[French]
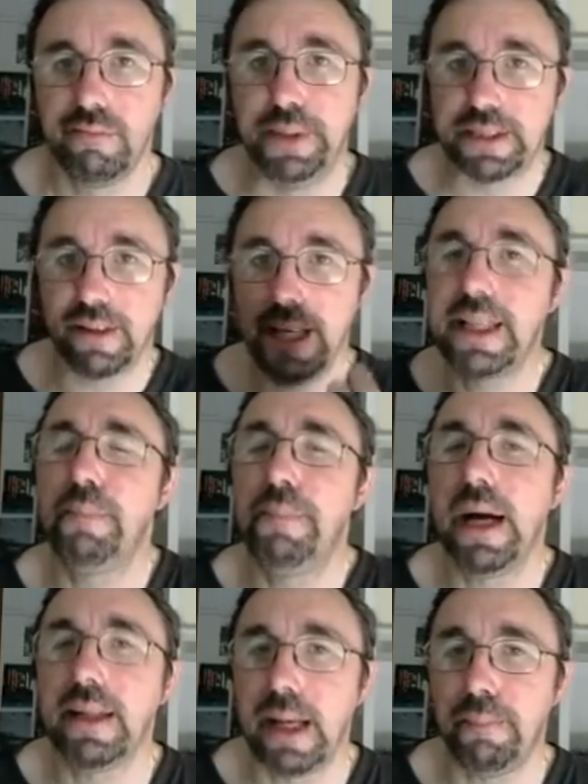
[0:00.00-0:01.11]
Parce que étape par
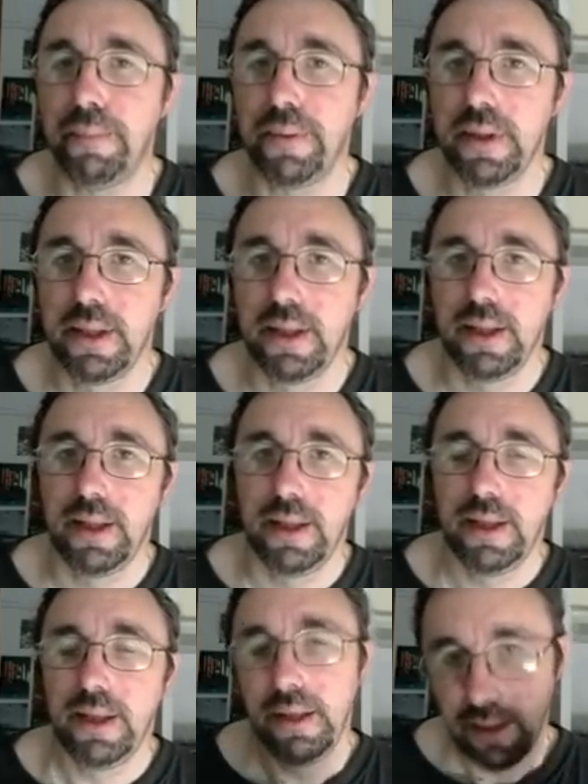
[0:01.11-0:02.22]
étape,
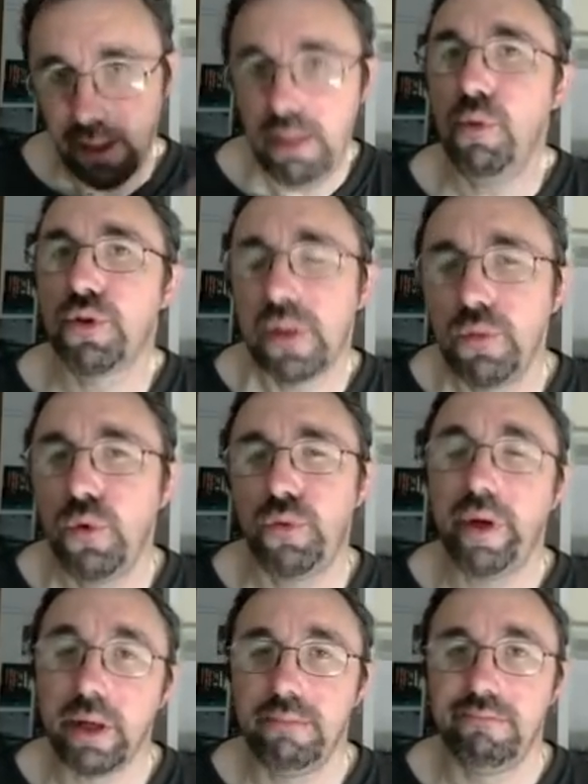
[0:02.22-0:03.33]
il montre ce qu'il faut
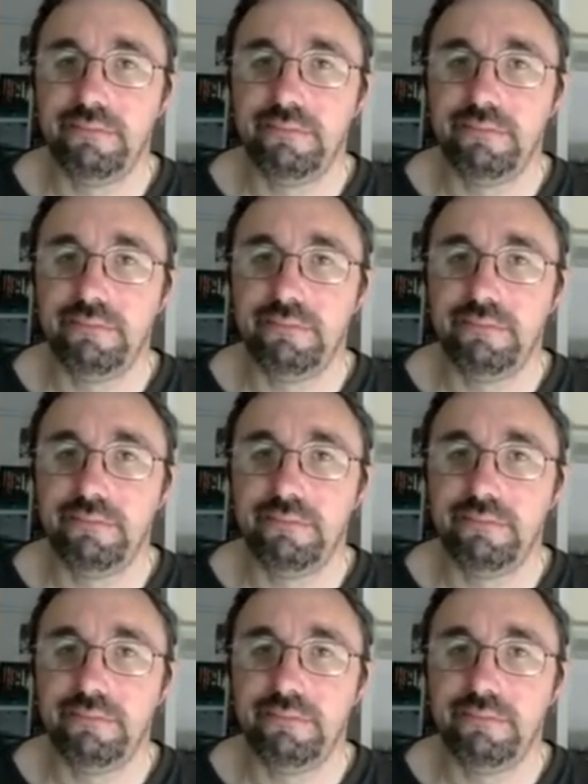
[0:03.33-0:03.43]
faire.